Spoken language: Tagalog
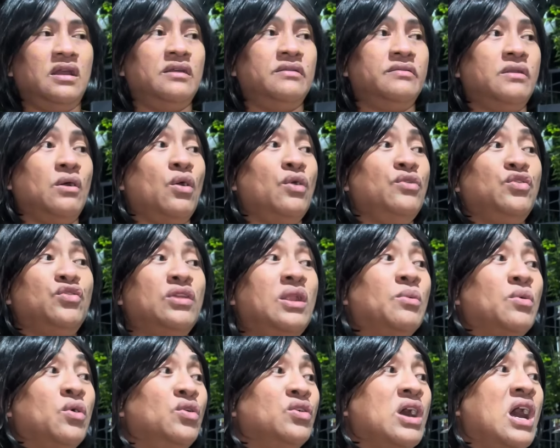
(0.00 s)
Naku, hindi ko alam
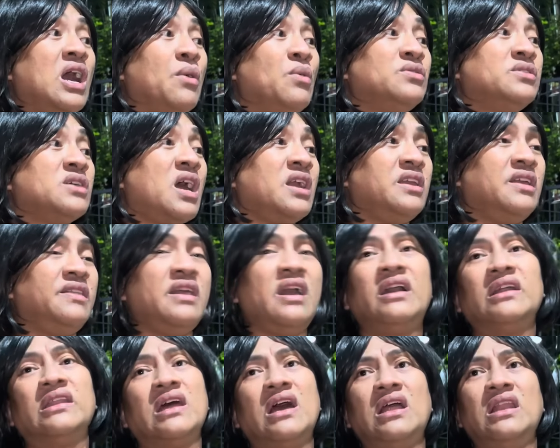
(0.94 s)
kung anong gagawin sa kanya,
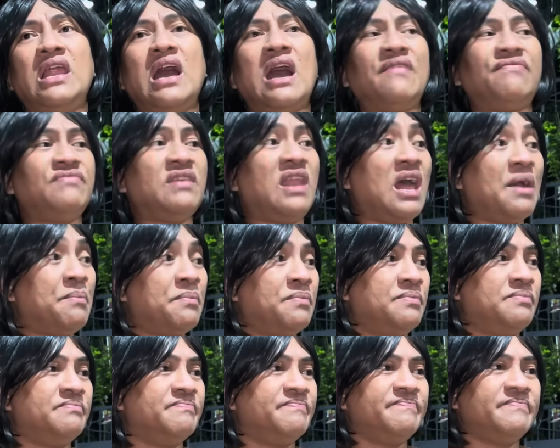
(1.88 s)
Negra. Lahat na lang,
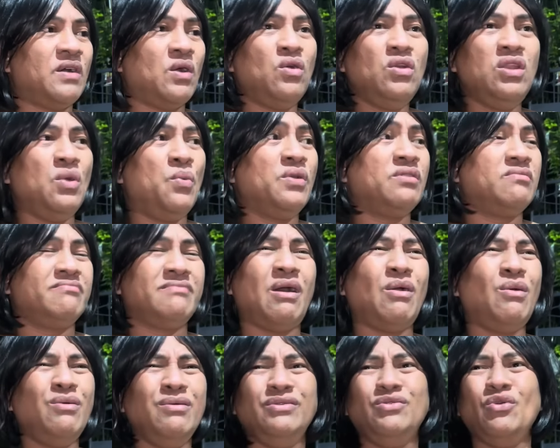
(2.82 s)
naku, labit,
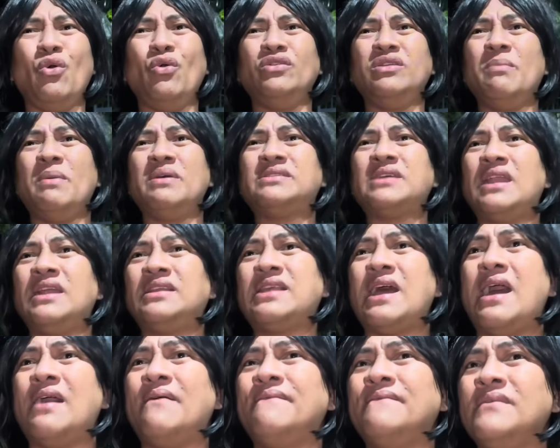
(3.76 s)
naku, ayoko na magsalita.
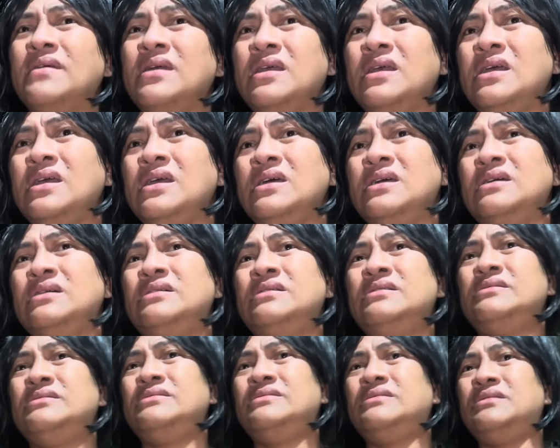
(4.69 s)

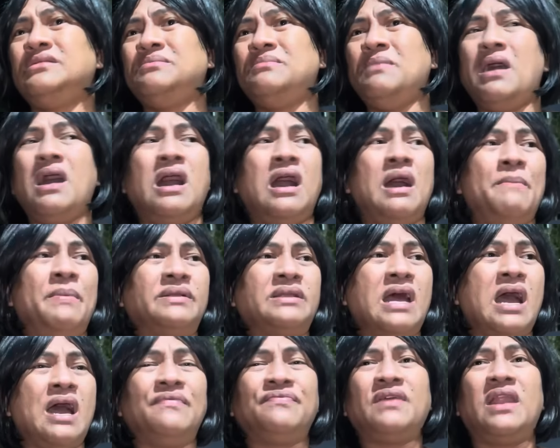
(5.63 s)
Mga
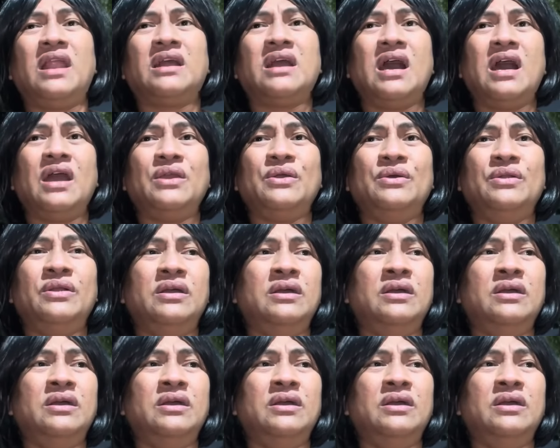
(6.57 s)
kabataan talaga ngayon.